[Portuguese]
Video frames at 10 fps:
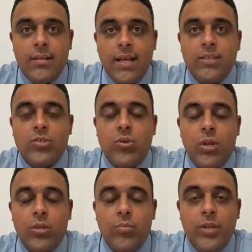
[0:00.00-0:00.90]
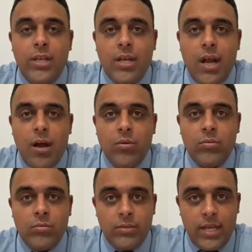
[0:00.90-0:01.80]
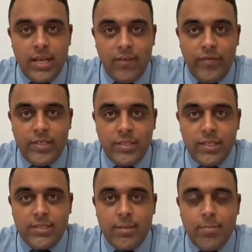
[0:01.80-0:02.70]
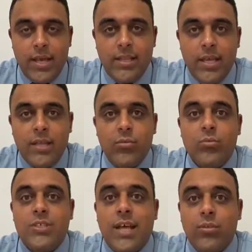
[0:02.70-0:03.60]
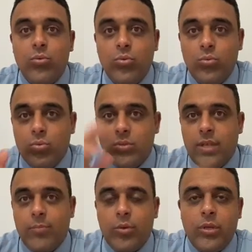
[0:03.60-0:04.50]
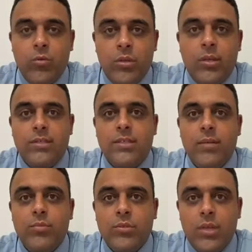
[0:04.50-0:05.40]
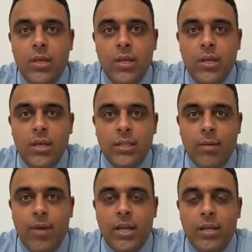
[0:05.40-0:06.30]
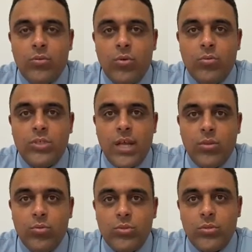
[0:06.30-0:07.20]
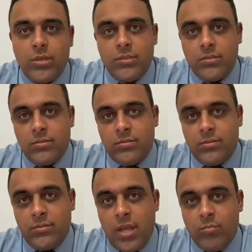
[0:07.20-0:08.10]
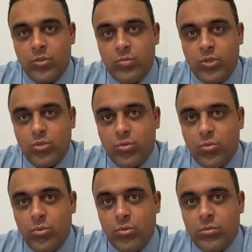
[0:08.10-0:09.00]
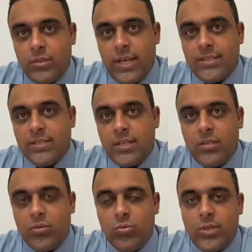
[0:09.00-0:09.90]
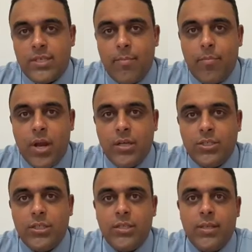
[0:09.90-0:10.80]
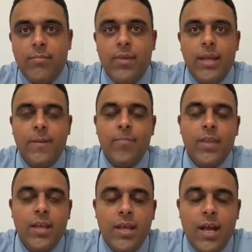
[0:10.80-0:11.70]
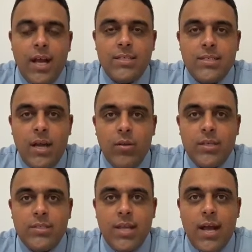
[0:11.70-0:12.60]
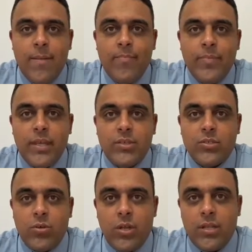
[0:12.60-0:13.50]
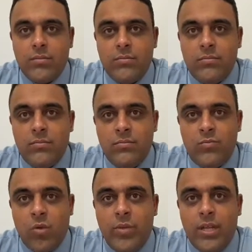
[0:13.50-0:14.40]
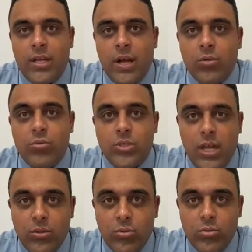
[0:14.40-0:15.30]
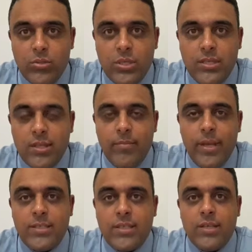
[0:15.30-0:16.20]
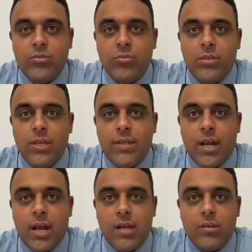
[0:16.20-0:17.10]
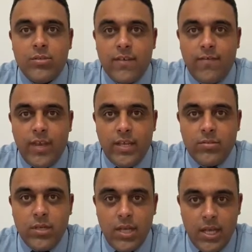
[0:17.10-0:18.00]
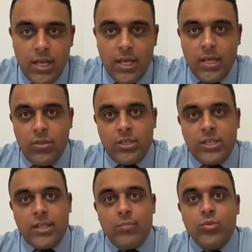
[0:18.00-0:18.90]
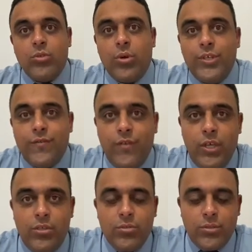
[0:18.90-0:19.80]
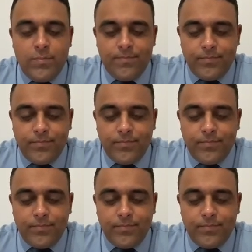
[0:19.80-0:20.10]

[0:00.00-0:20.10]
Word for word: da escola dominical, da revista da CPAD, dos adultos, né? Por enquanto nós estamos trabalhando com os adultos. Nós temos um estudo das escrituras à parte e também as aulas da escola dominical dos adultos, que também está estudando a carta aos Efésios. Nós já temos dois vídeos,